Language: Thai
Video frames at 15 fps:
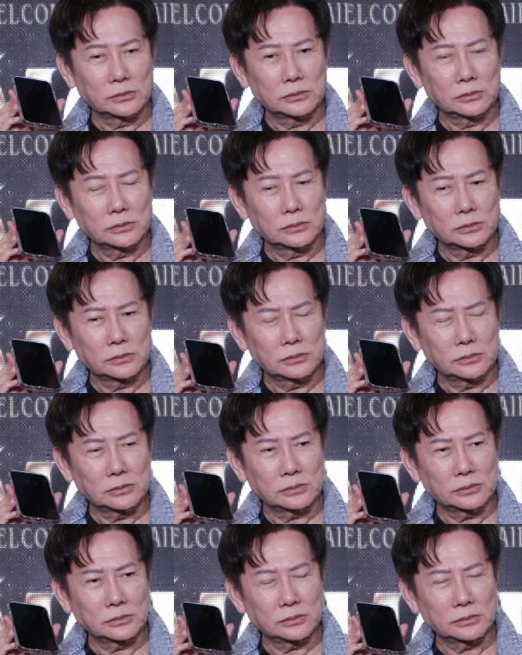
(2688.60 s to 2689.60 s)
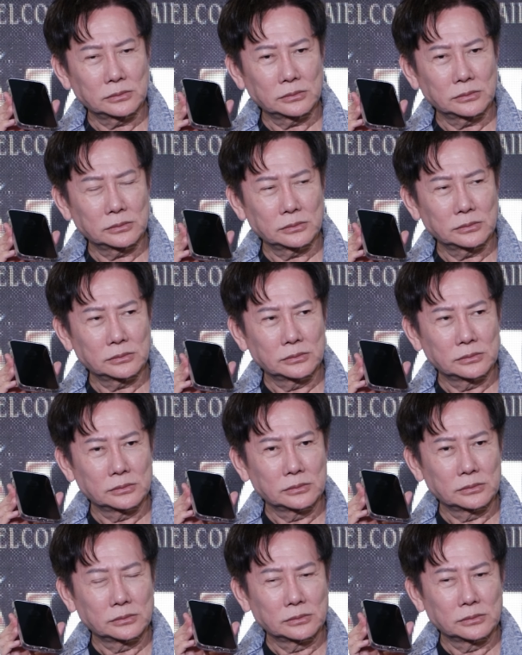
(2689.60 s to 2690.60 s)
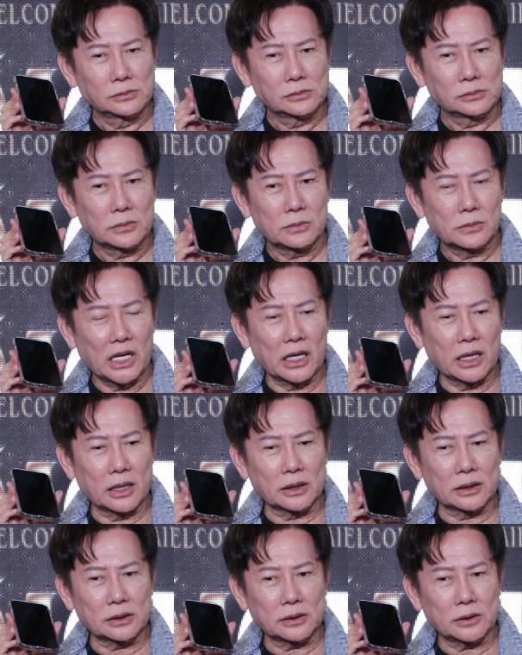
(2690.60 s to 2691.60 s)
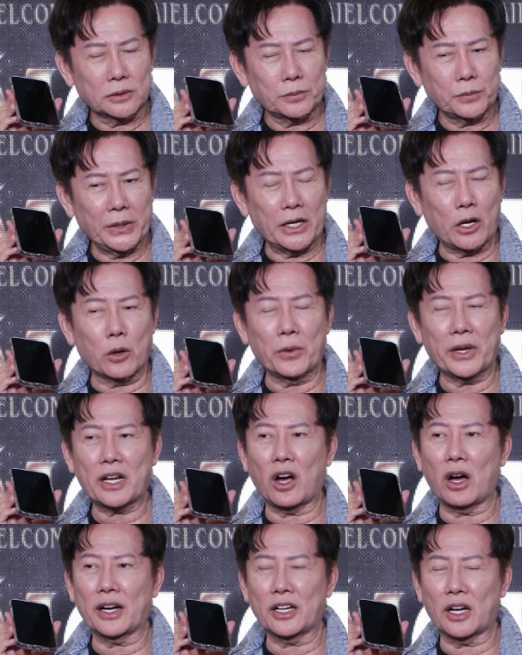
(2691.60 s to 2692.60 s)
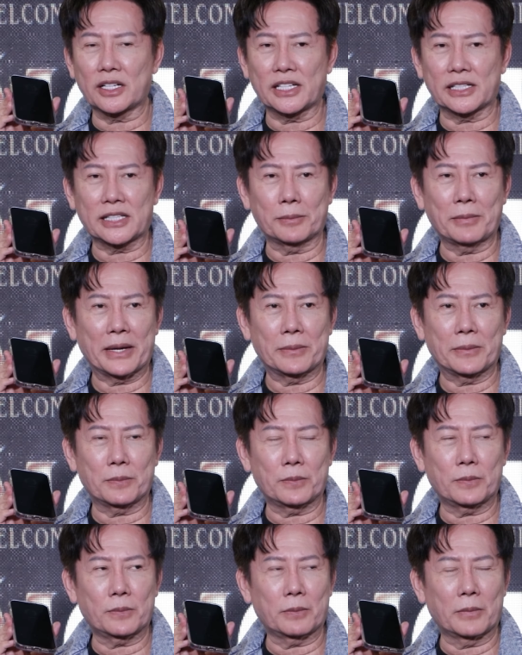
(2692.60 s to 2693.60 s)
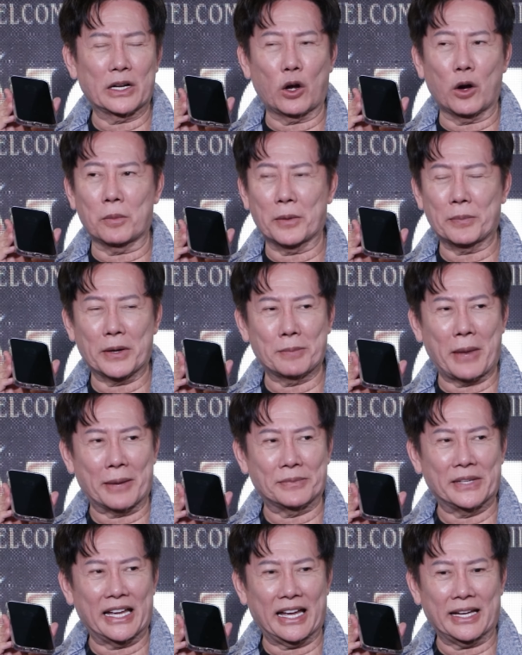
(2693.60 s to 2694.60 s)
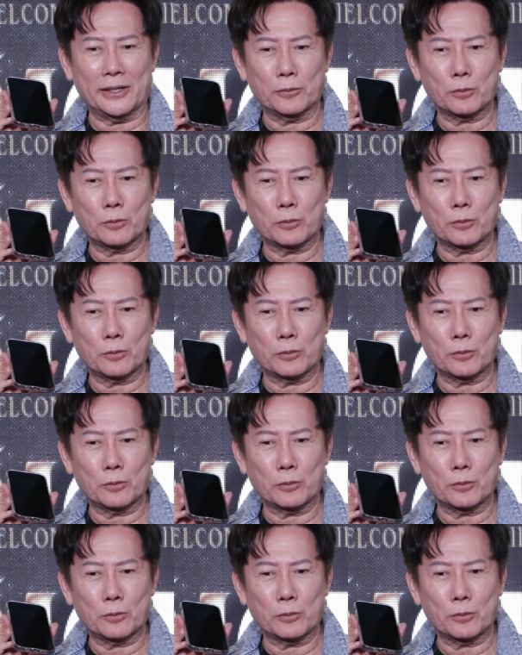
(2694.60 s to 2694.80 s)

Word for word: ก็รู้จักกันนะฮะรู้จักกันครับเออพี่ลองวิเคราะห์ให้หน่อยสิทำไมมันออกมาเป็นแบบเนี้ย